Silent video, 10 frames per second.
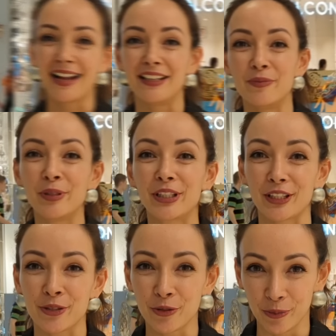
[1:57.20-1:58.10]
Далее
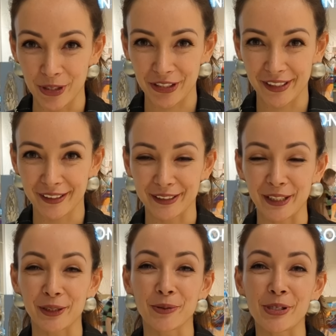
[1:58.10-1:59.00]
микросумочки,
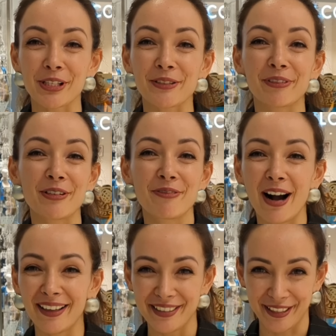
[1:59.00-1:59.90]
которые тоже
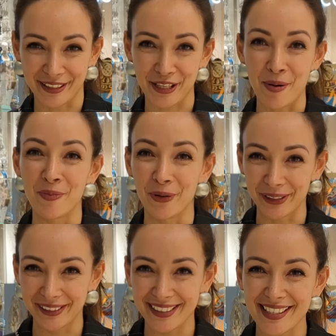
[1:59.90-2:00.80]
завоевали сердца
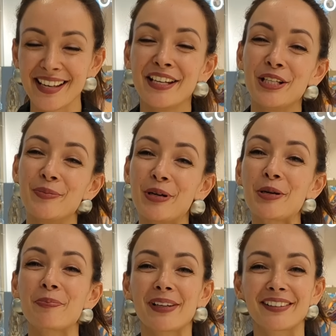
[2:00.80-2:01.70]
модниц и мы
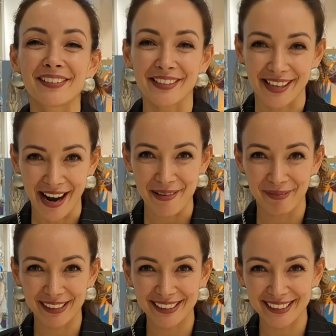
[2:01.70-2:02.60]
их
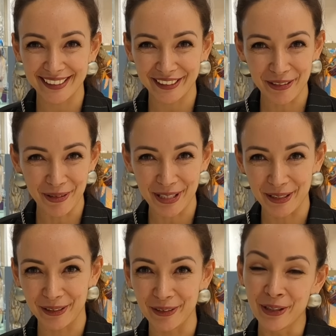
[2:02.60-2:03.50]
продолжаем носить этой
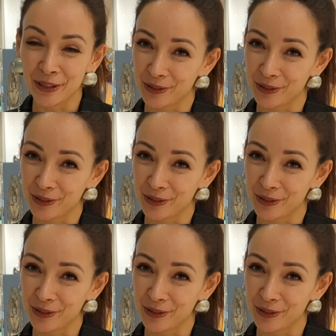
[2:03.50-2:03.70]
осенью.